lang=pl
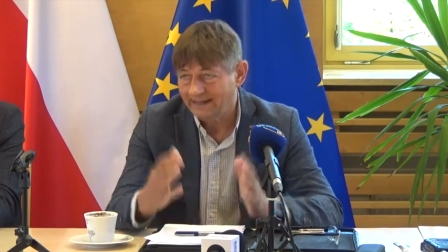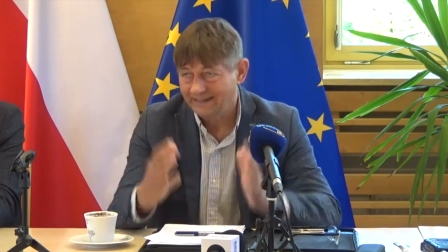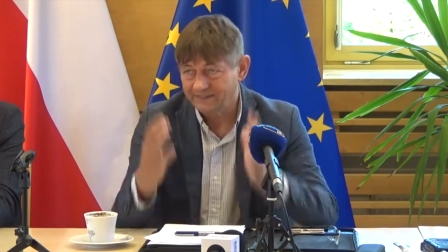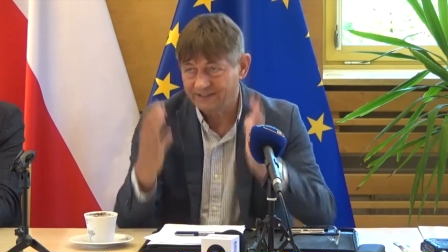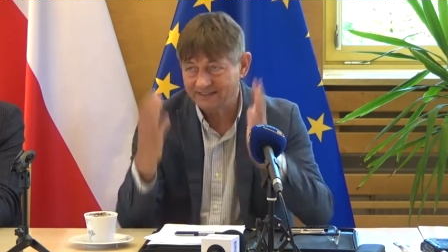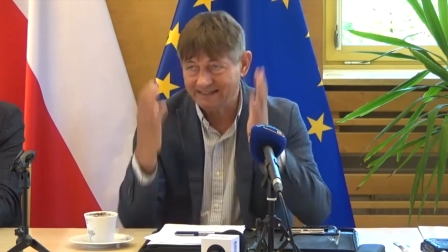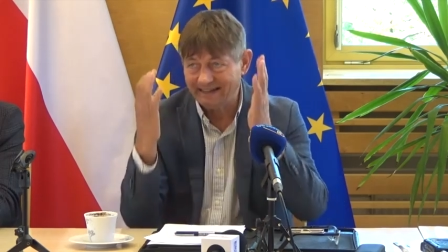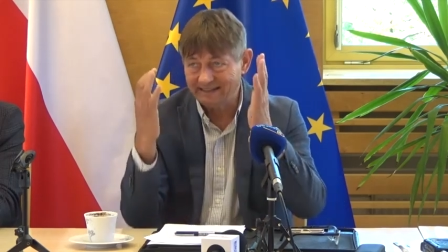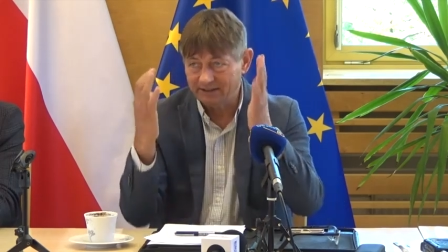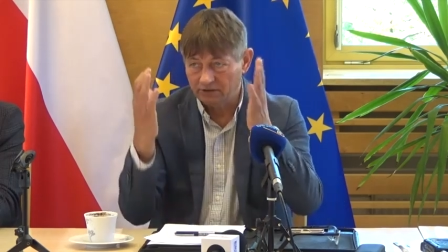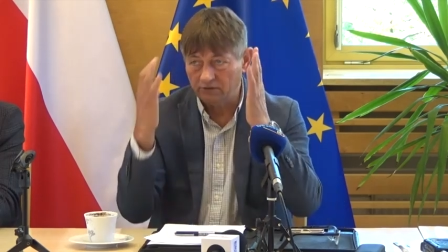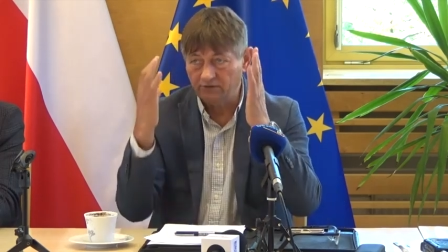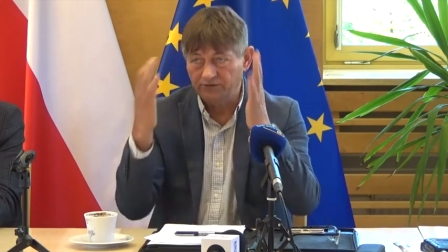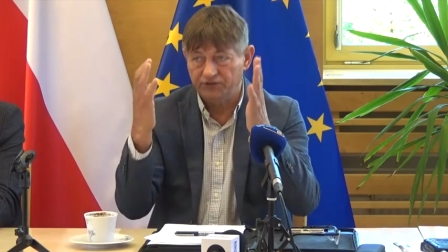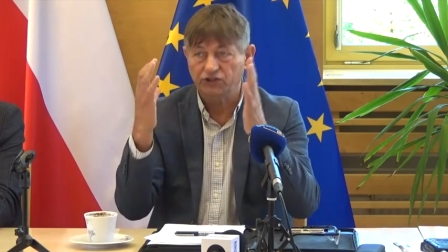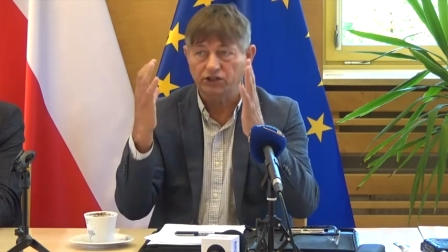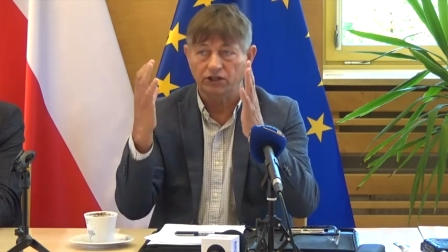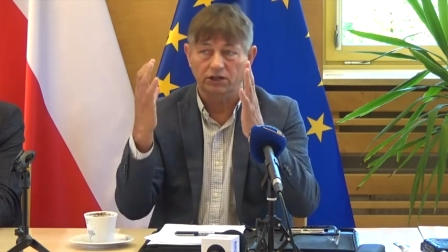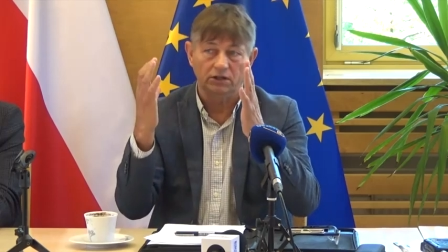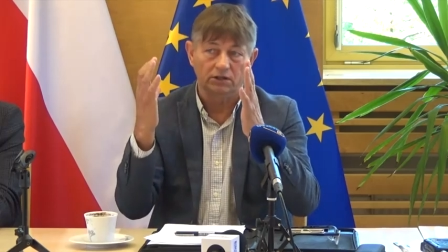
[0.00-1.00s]
w centrum
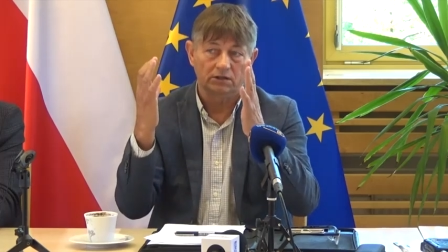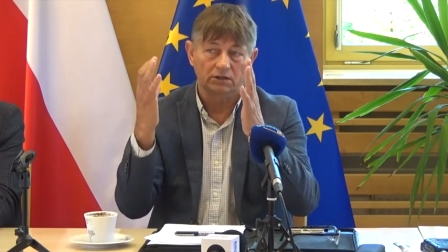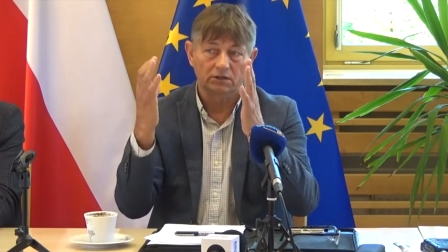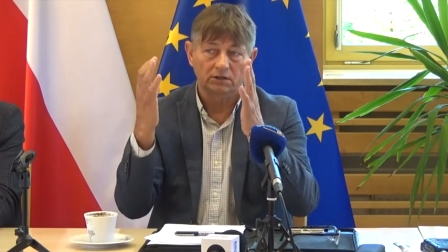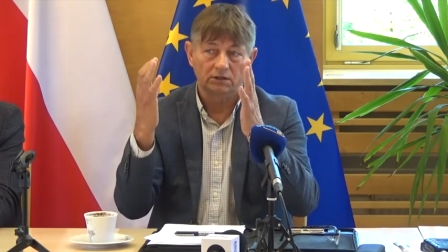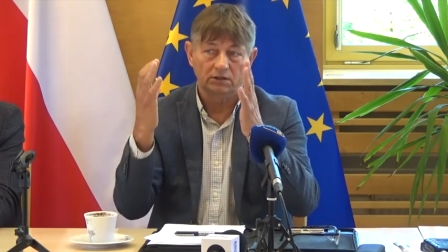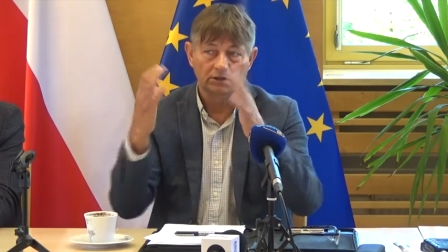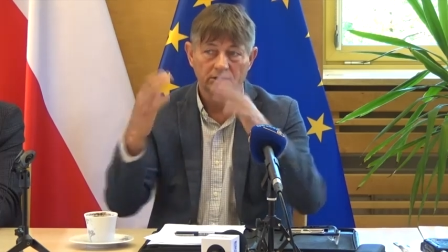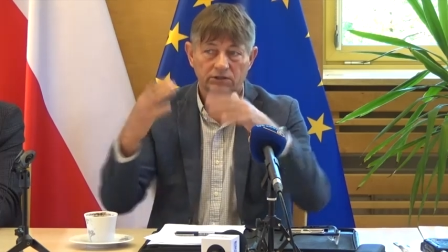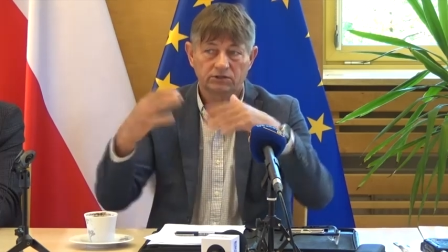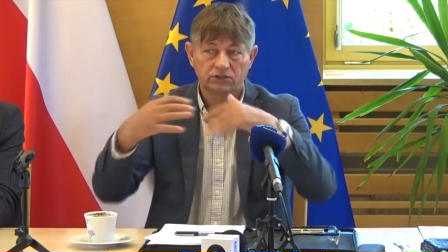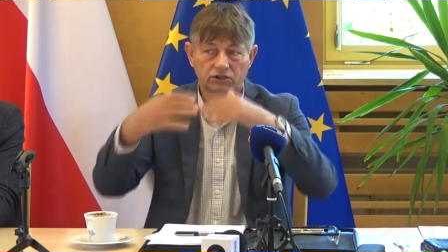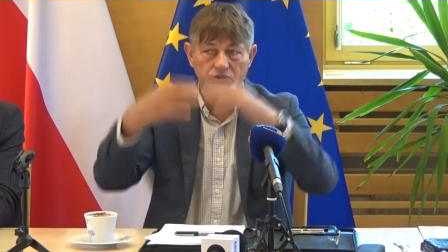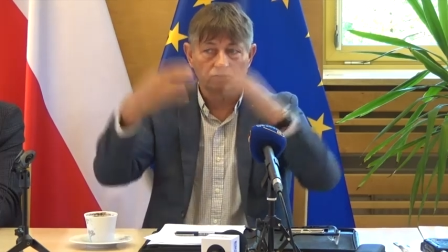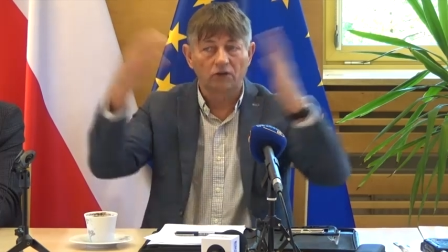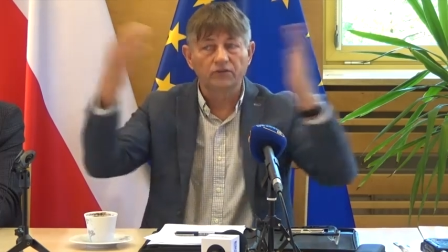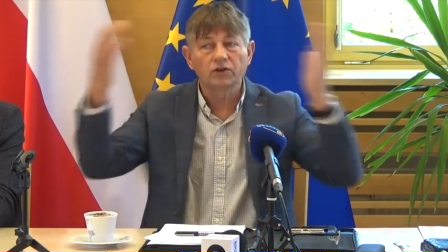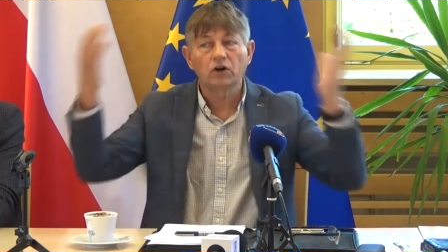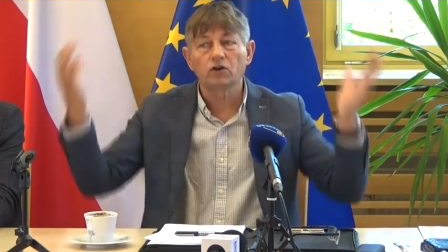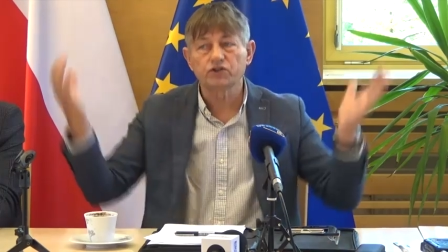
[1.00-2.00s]
wsi, tych
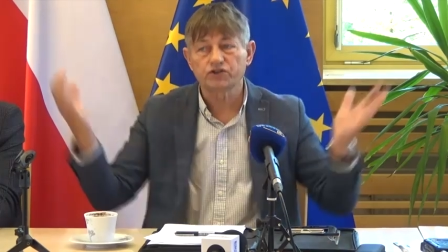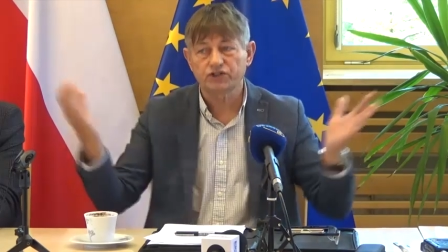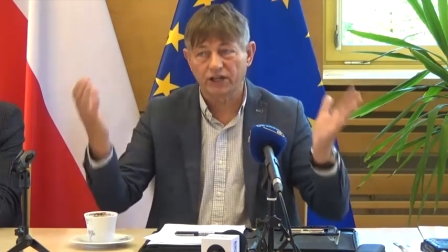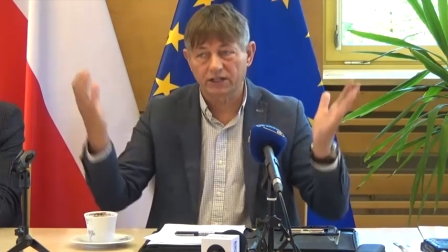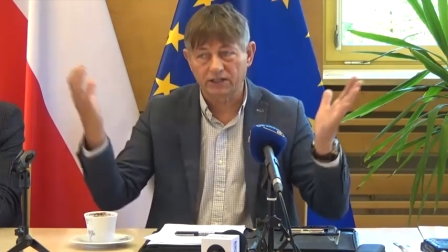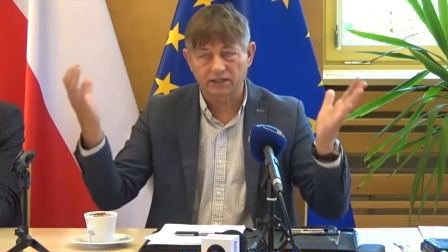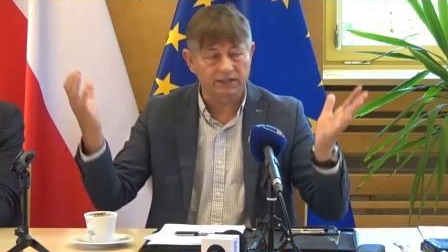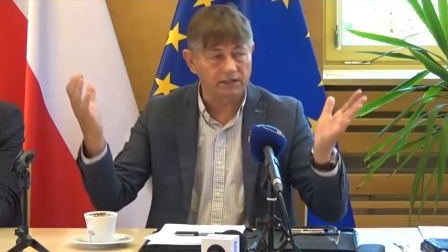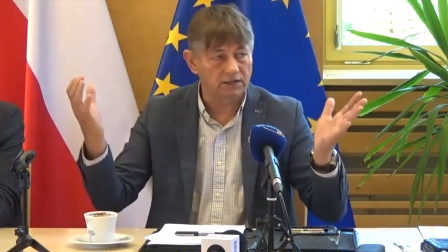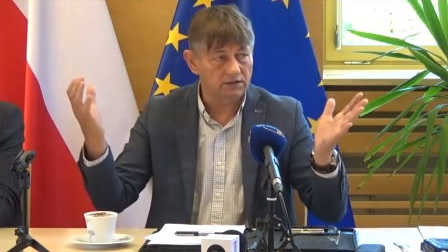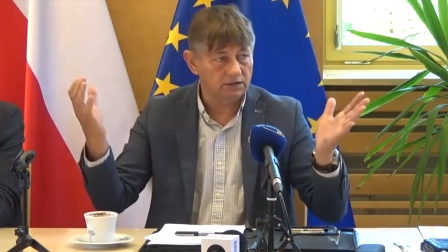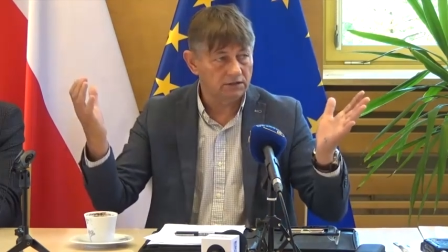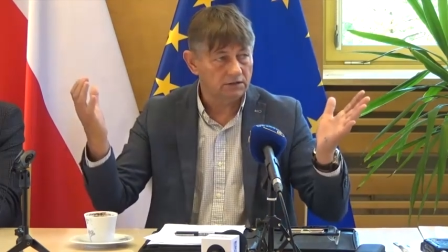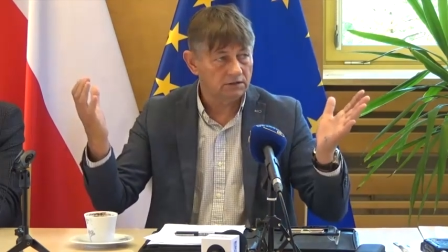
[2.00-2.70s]
nowych osiedli.